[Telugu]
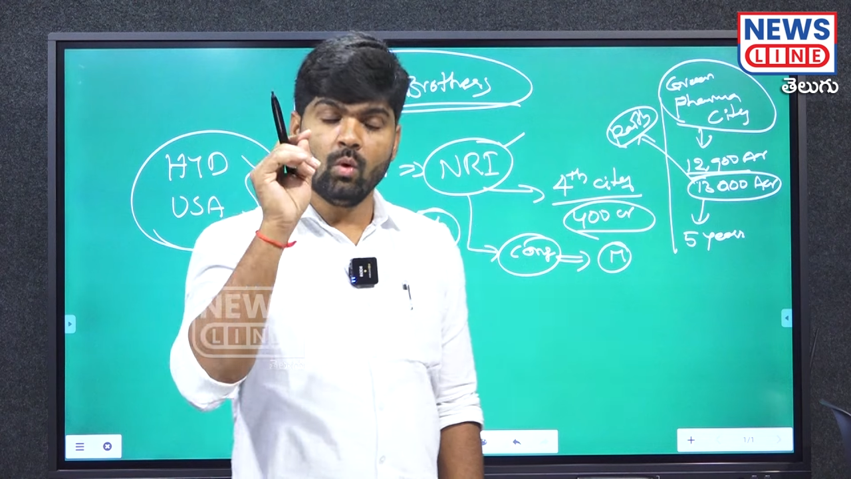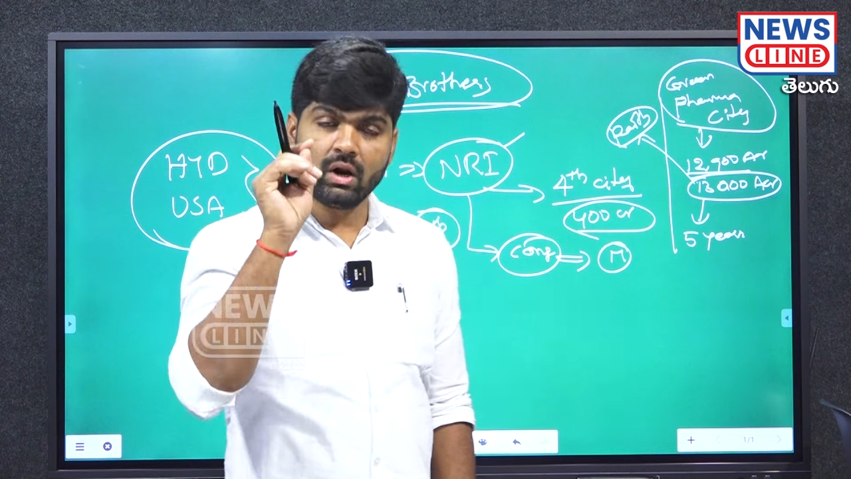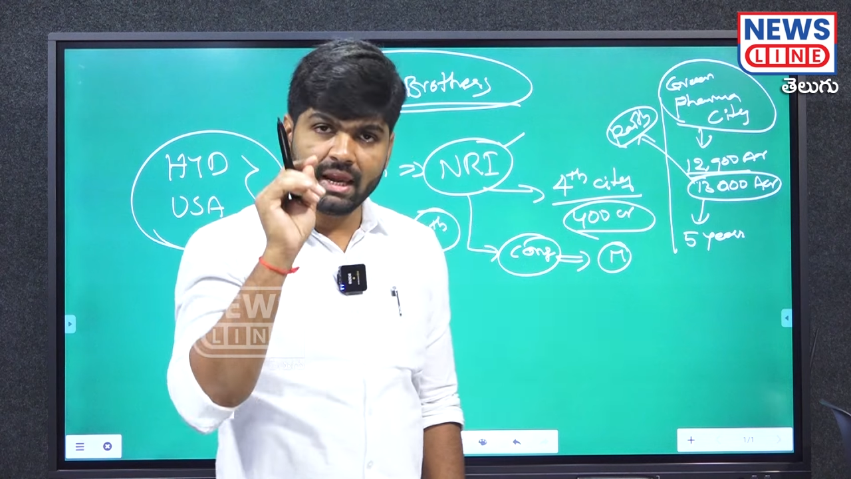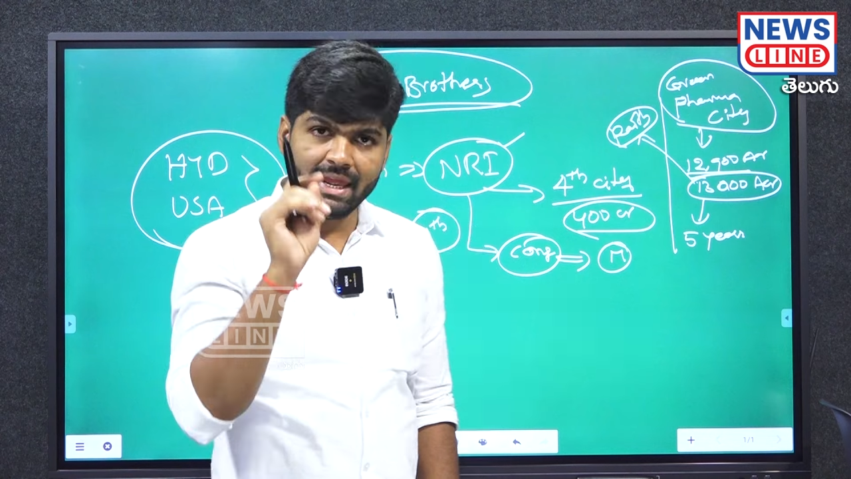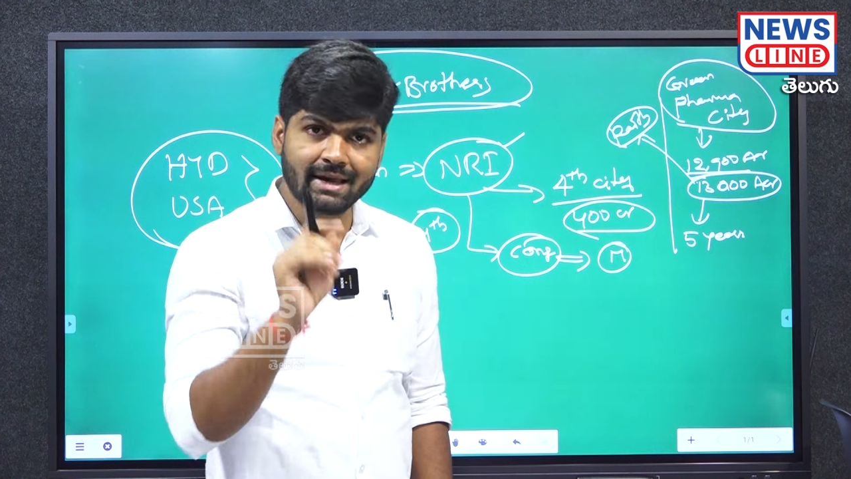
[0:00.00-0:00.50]

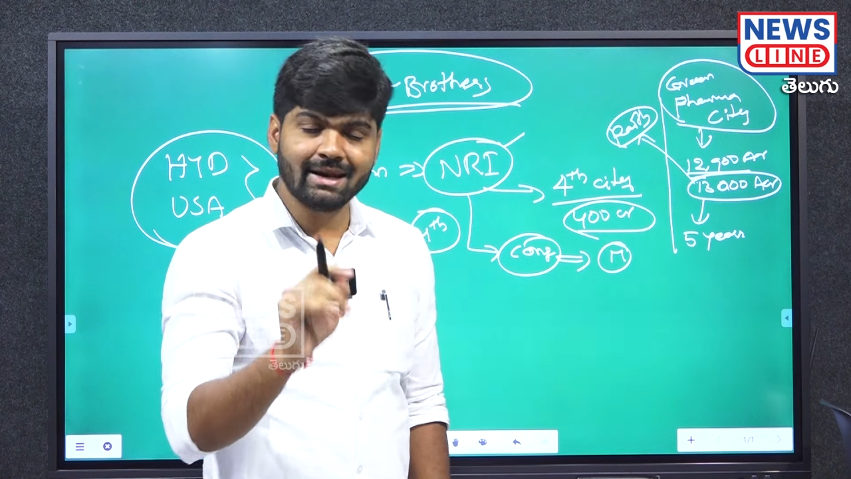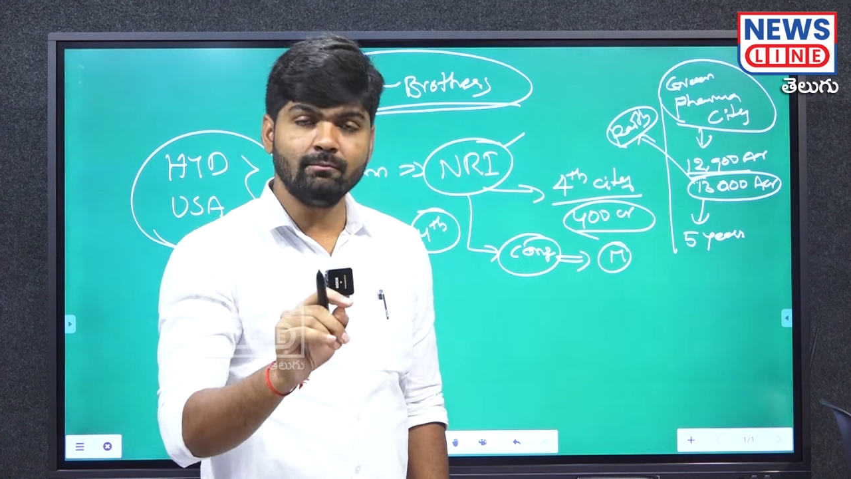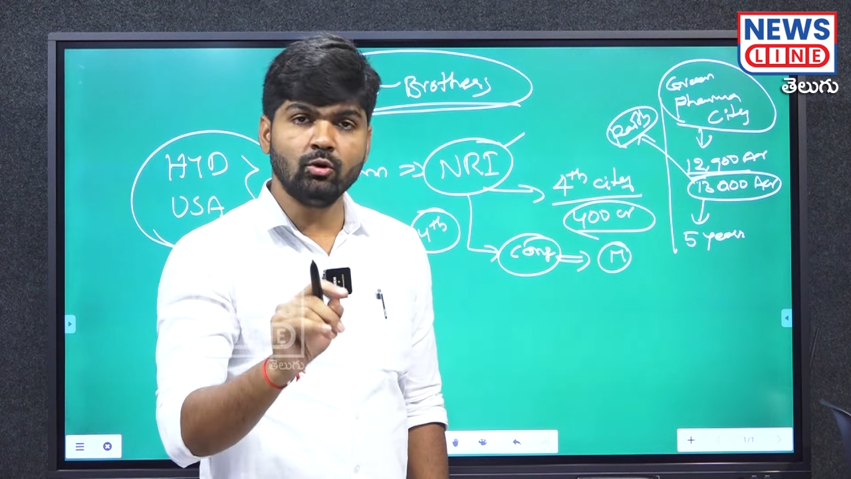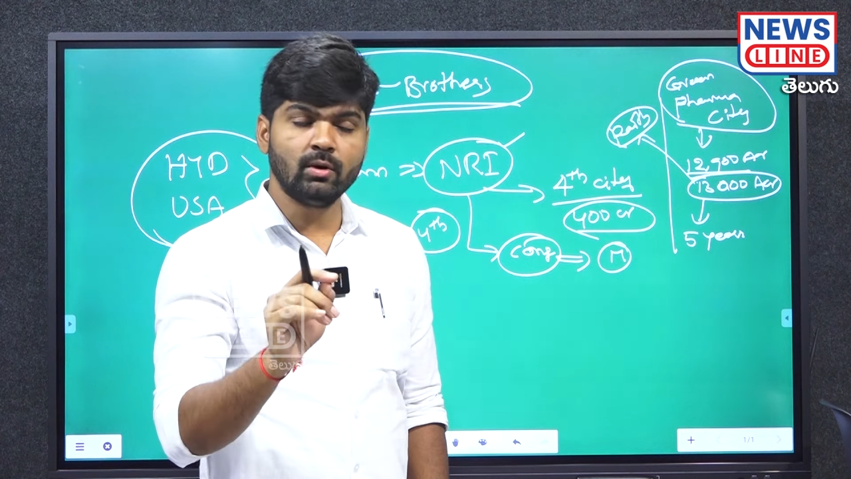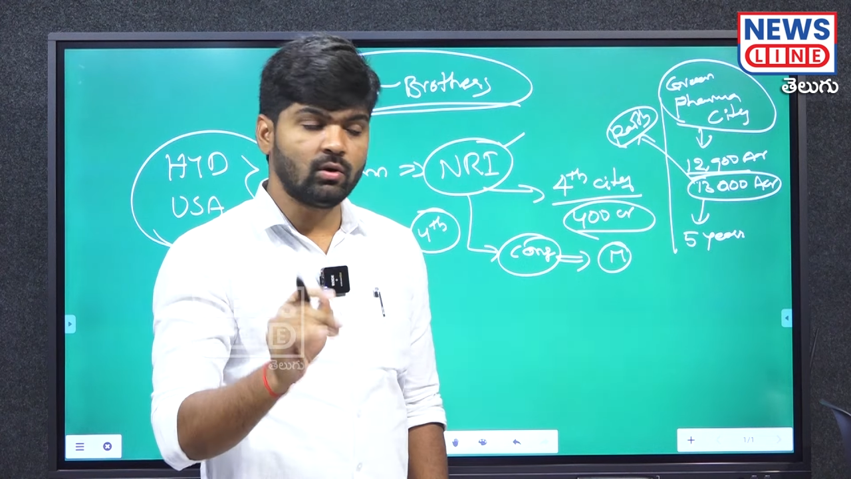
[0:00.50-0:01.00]
ఒక్క ఎకరం
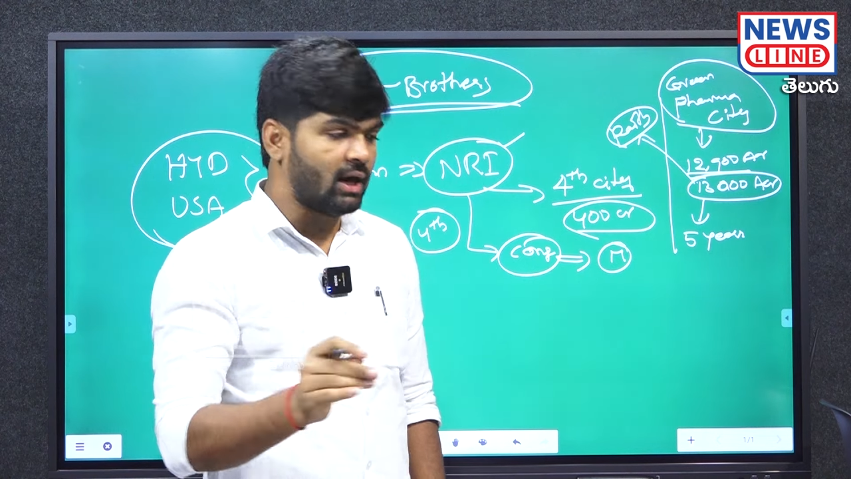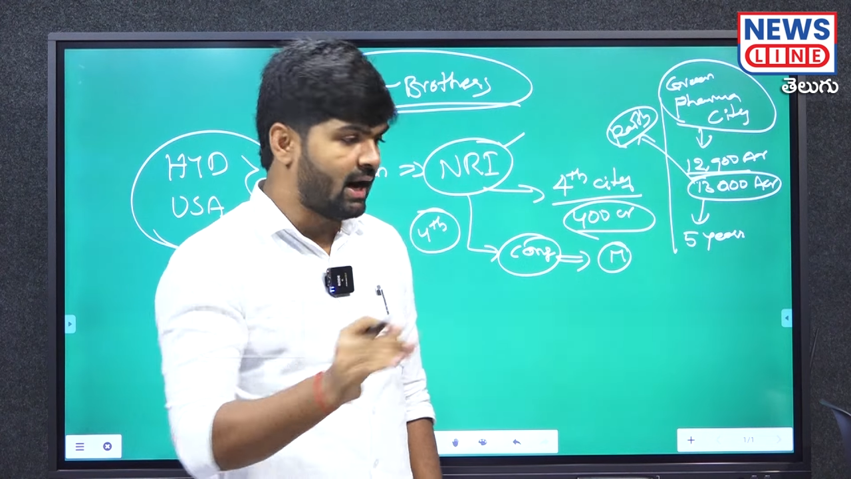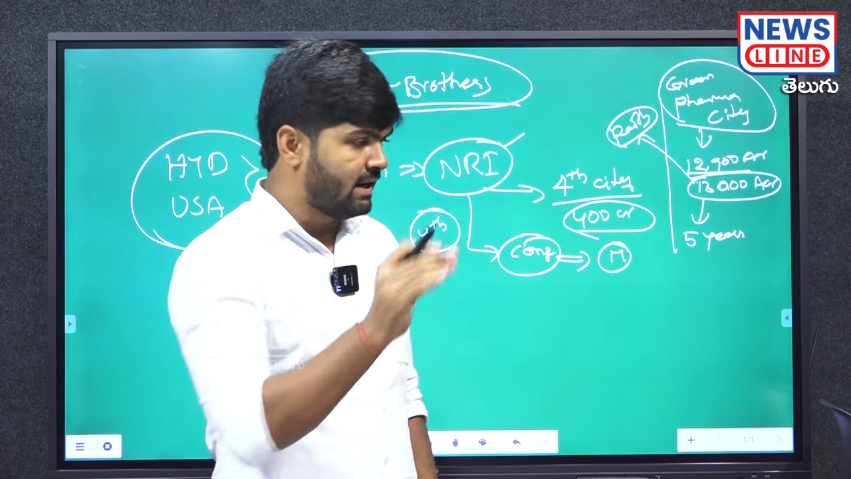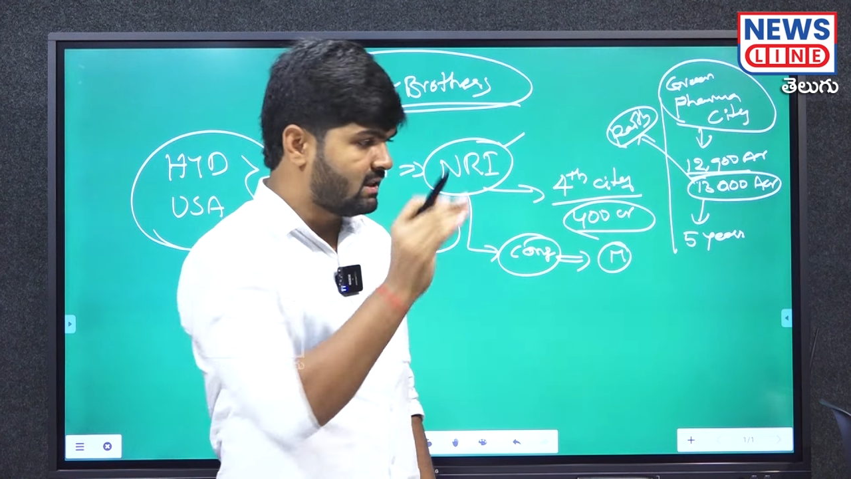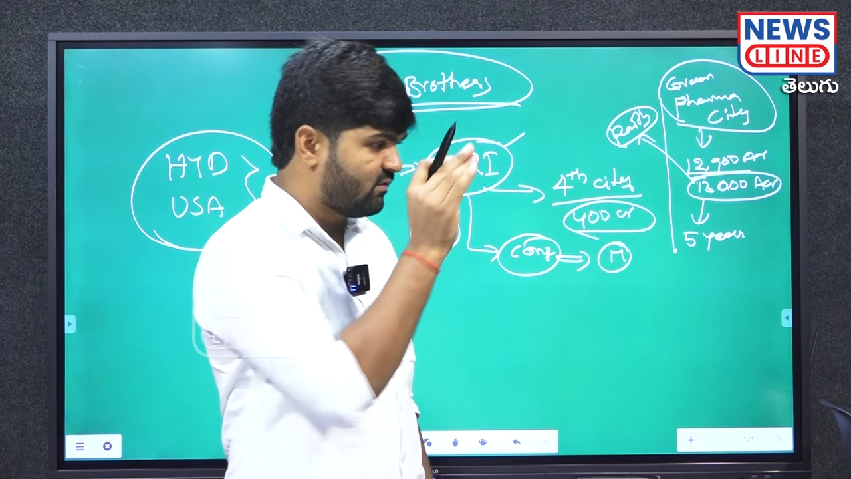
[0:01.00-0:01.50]
భూమి కూడా
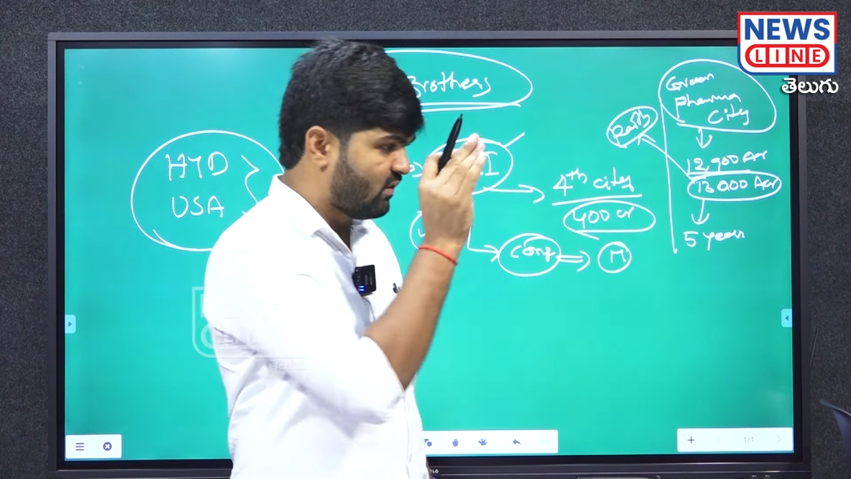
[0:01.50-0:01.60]
అయితే